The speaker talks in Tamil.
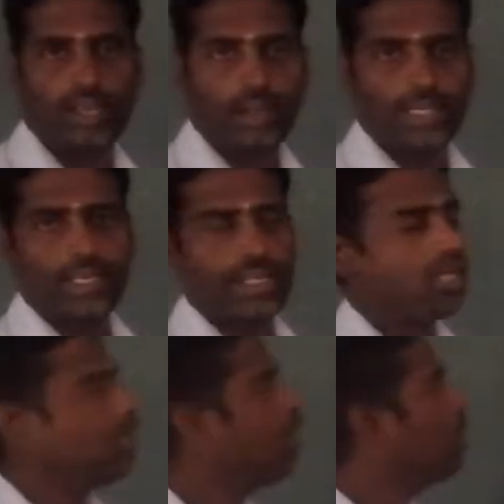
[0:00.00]
அப்படின்ற
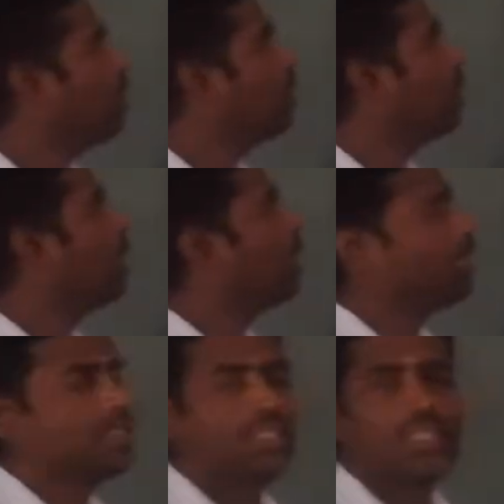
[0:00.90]
ஒரு
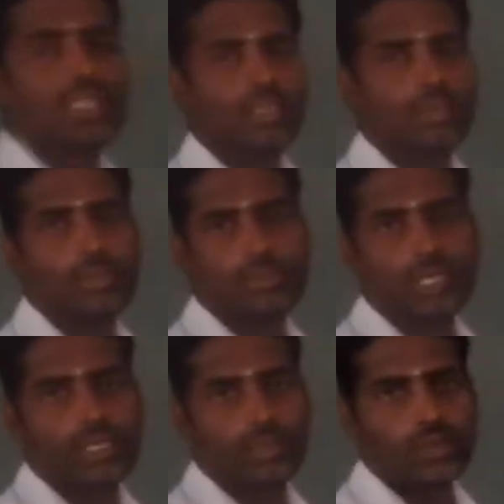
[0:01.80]
ஹெட்லைன்ஸ்லாம் இன்றைக்கி நம்ம
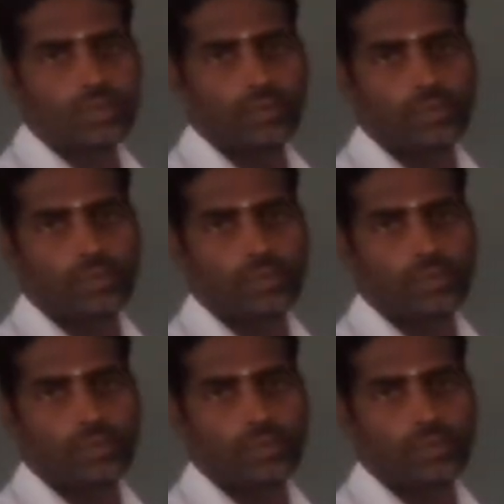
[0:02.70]
பார்க்க போகிறோம்